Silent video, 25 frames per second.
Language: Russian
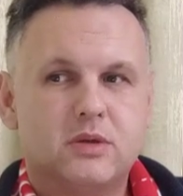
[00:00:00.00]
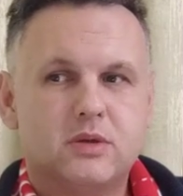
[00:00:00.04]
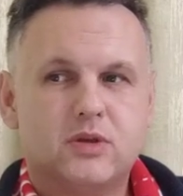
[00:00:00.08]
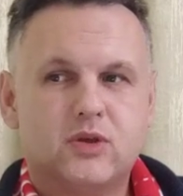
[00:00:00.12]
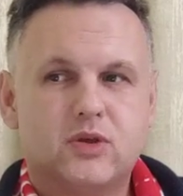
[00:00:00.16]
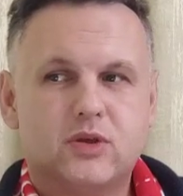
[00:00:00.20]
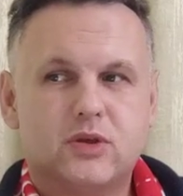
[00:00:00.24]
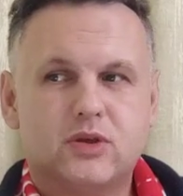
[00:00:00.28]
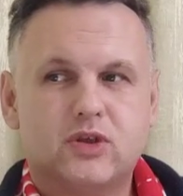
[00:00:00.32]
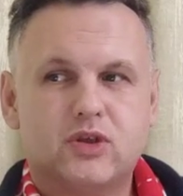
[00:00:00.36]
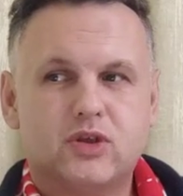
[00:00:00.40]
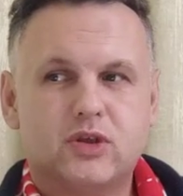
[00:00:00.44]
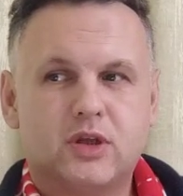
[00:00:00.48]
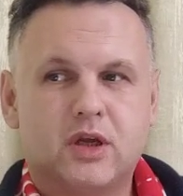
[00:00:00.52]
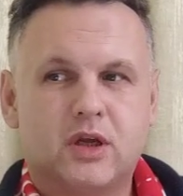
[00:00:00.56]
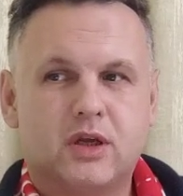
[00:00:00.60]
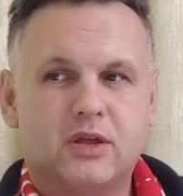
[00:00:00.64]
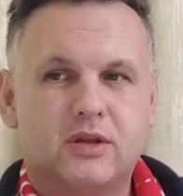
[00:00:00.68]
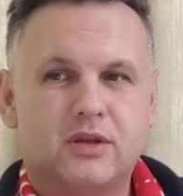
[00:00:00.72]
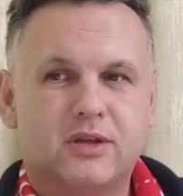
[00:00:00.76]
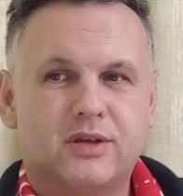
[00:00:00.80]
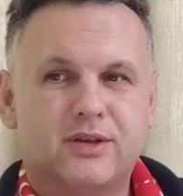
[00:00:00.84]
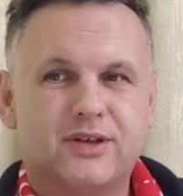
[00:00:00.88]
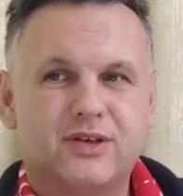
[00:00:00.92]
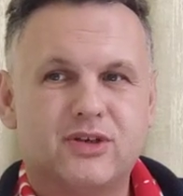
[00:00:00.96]

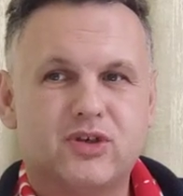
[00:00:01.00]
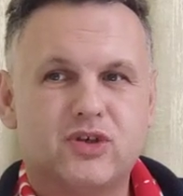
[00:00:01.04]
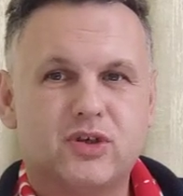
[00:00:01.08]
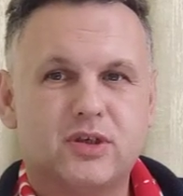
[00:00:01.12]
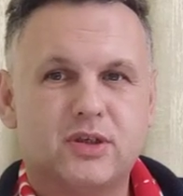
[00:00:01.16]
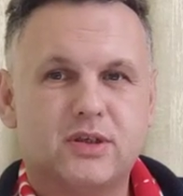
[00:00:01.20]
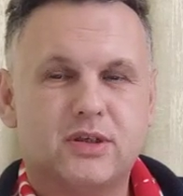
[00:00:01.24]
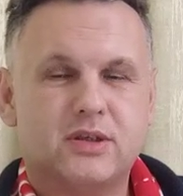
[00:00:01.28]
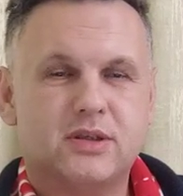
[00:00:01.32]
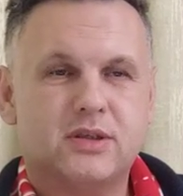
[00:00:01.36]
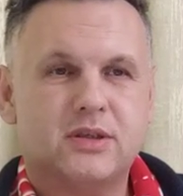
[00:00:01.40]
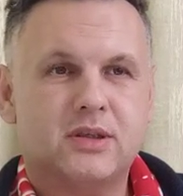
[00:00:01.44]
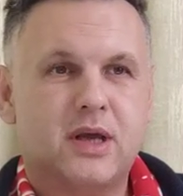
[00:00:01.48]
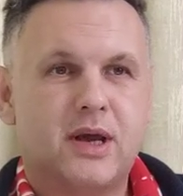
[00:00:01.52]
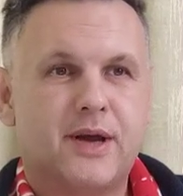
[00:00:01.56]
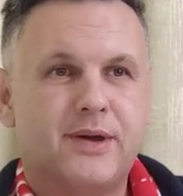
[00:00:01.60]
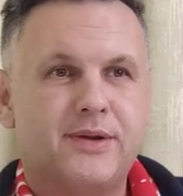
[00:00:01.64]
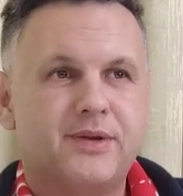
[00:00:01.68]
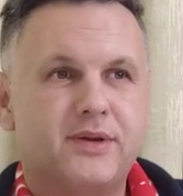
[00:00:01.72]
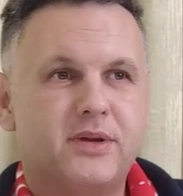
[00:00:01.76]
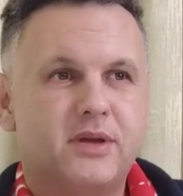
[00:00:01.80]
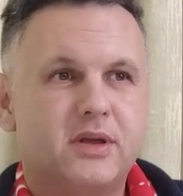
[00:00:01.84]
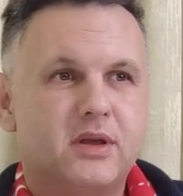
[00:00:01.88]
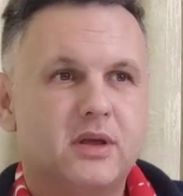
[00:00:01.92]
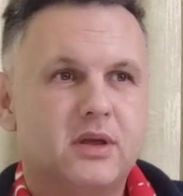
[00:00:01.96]
штат
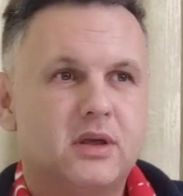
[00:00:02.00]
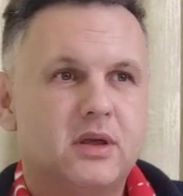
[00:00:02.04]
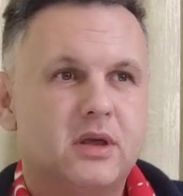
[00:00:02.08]
Раджастан,